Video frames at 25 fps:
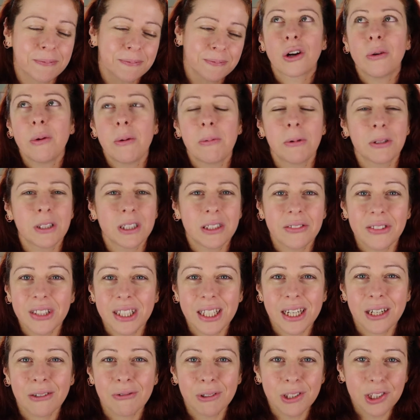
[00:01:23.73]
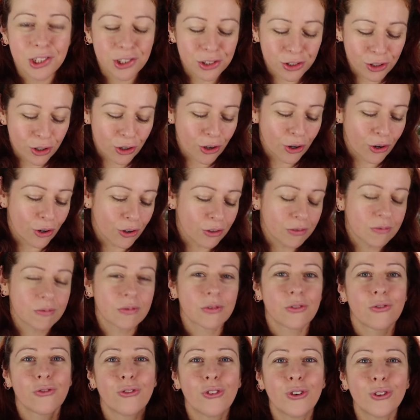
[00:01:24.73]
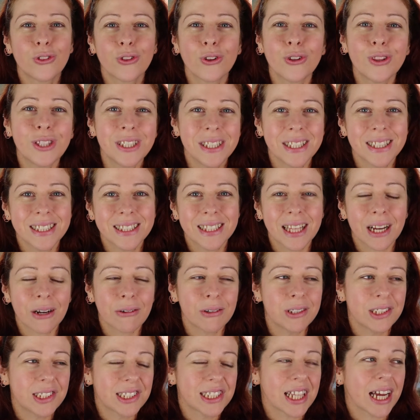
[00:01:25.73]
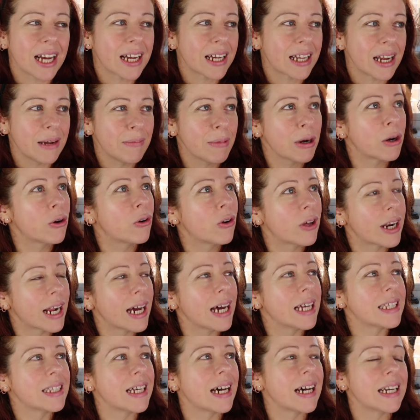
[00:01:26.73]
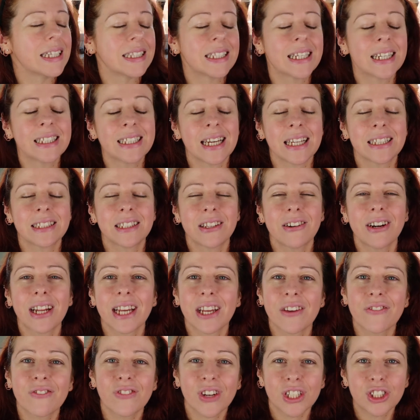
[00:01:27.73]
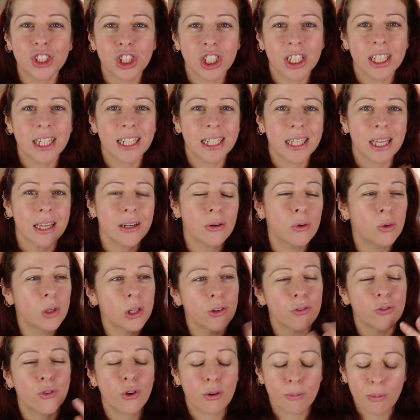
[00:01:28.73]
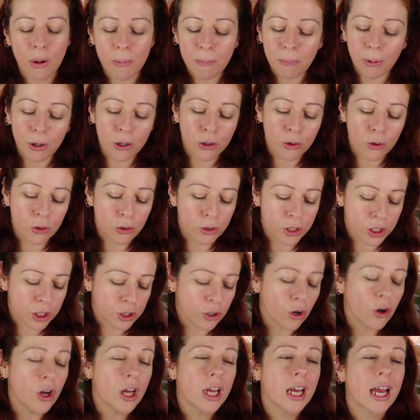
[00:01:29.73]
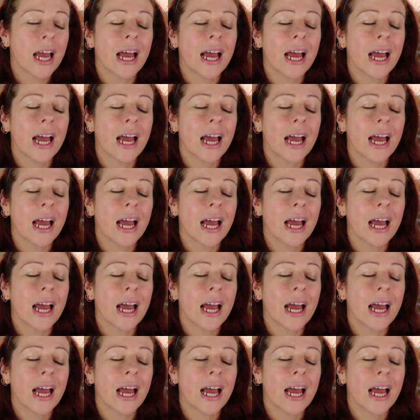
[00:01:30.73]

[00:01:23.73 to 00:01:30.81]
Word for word: come potete vedere questo fondotinta, questa crema colorata idratante non è che faccia granché, uniforma un po' il colorito,